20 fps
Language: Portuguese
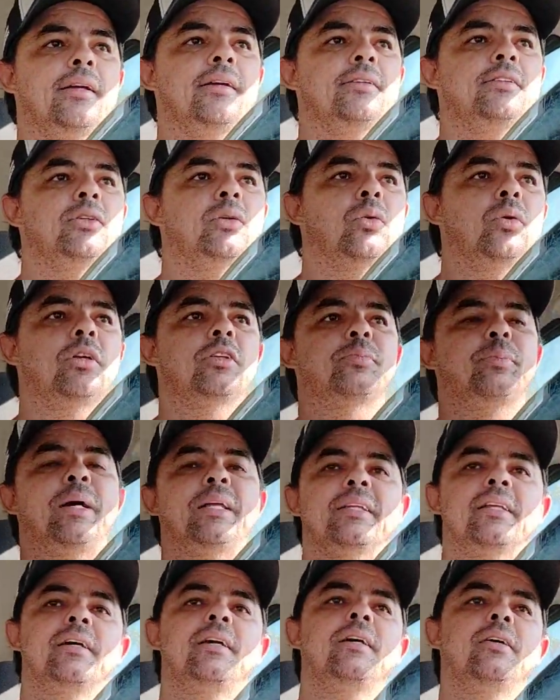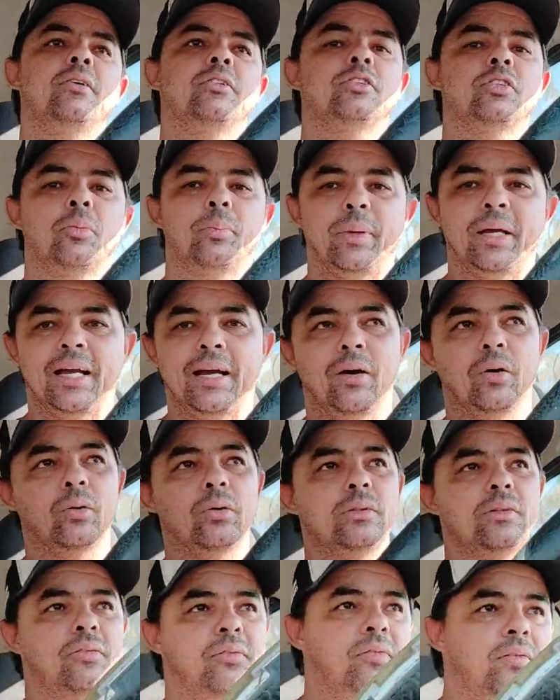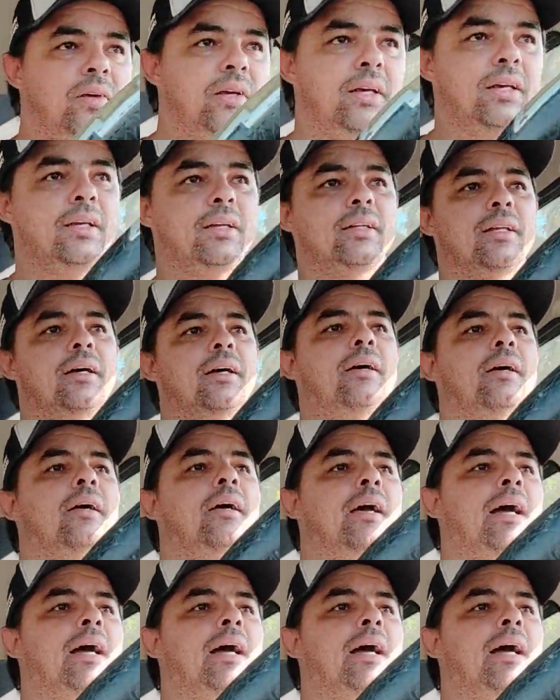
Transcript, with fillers: de cores padrão, se eu pegar rolo de fita,